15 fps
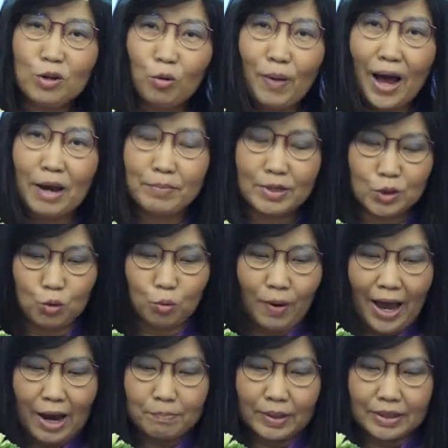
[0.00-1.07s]
นโยบายไปสู่
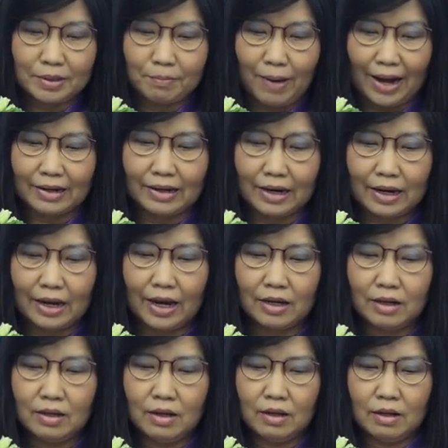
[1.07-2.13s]
ภาคปฏิบัตินะคะ
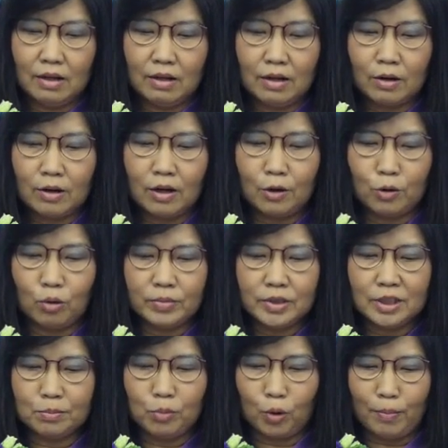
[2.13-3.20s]
แล้วก็รวม
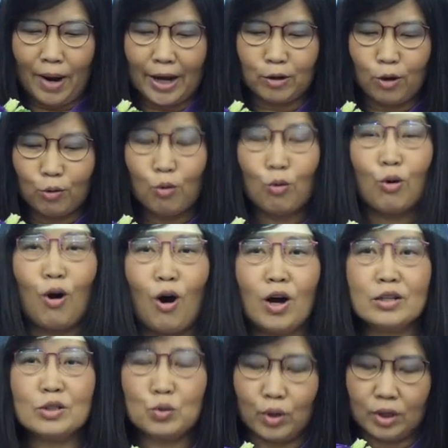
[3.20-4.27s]
ถึงบทบาทขององค์กร
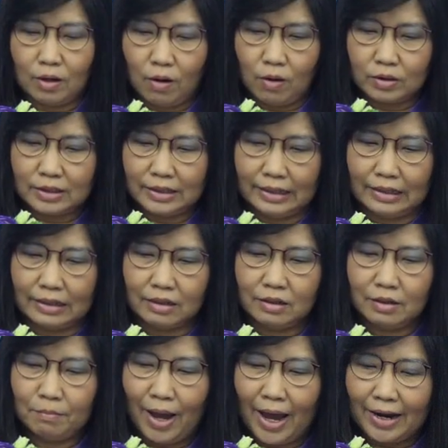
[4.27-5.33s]
ส่วนท้องถิ่น
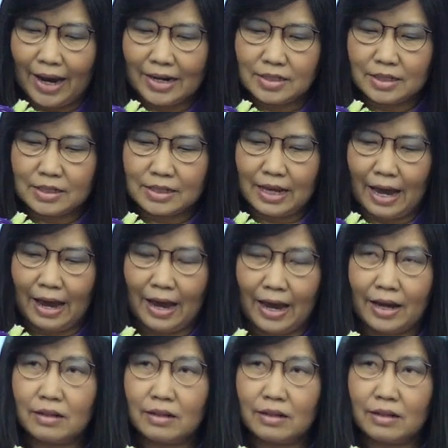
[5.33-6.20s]
ภาคการศึกษา